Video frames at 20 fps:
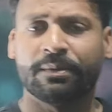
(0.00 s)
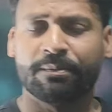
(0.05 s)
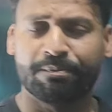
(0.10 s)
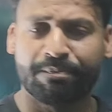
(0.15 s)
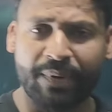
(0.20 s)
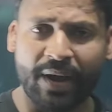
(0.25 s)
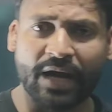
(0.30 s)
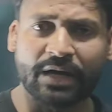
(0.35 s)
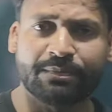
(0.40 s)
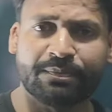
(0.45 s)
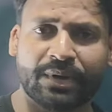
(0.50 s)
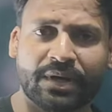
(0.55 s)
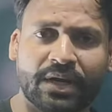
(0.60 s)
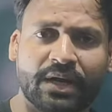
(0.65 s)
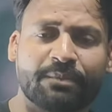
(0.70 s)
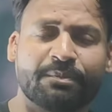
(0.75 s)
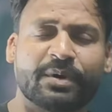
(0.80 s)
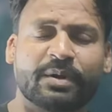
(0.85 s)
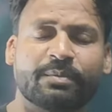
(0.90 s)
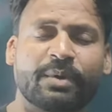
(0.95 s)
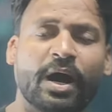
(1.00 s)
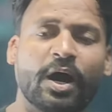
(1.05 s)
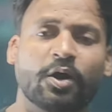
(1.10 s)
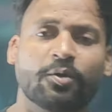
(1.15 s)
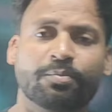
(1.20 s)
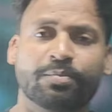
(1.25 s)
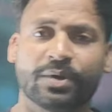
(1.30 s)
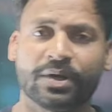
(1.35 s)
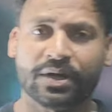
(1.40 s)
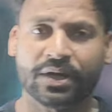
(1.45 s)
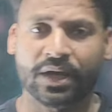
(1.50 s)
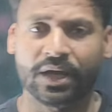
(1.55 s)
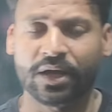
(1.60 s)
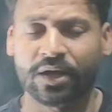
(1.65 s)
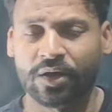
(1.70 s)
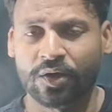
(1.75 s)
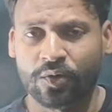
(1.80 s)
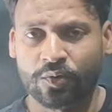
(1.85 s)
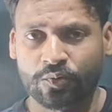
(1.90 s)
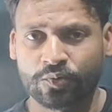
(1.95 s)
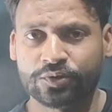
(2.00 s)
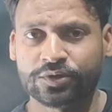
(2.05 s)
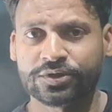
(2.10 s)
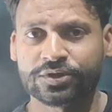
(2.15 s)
इम्पैक्ट पड़ रहा है प्रभाव पड़ रहा है